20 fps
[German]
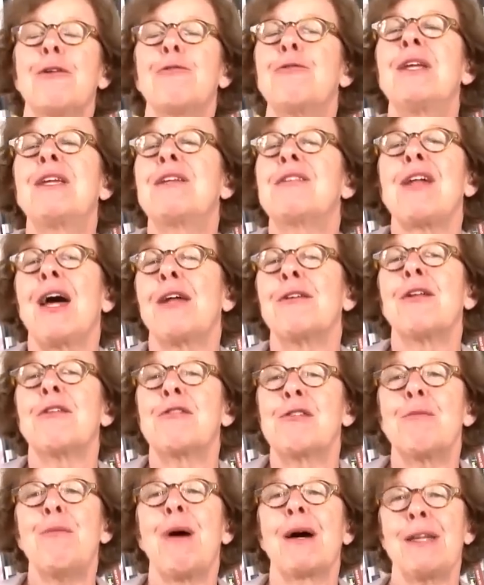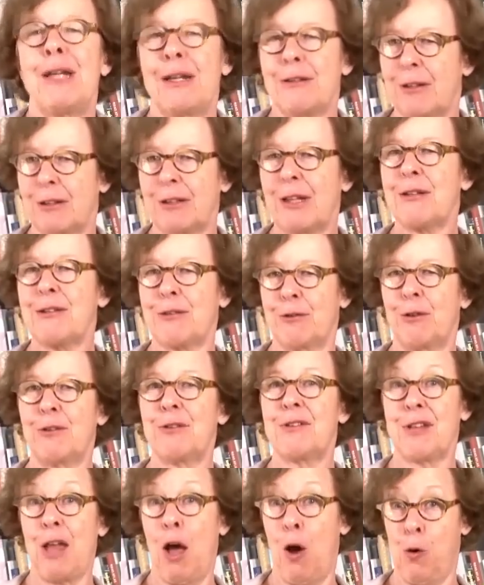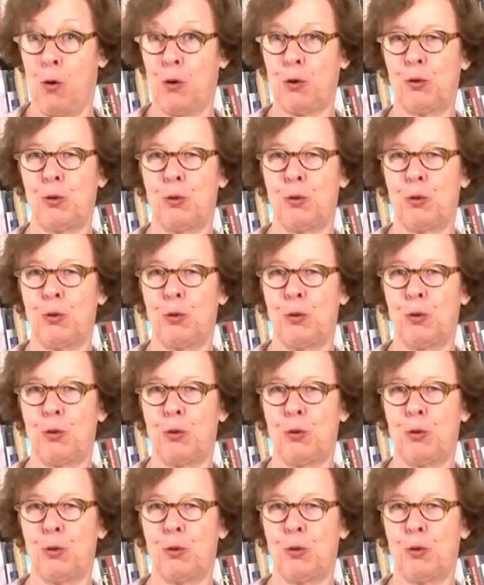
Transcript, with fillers: nichts anderes zu machen, als er das sonst auch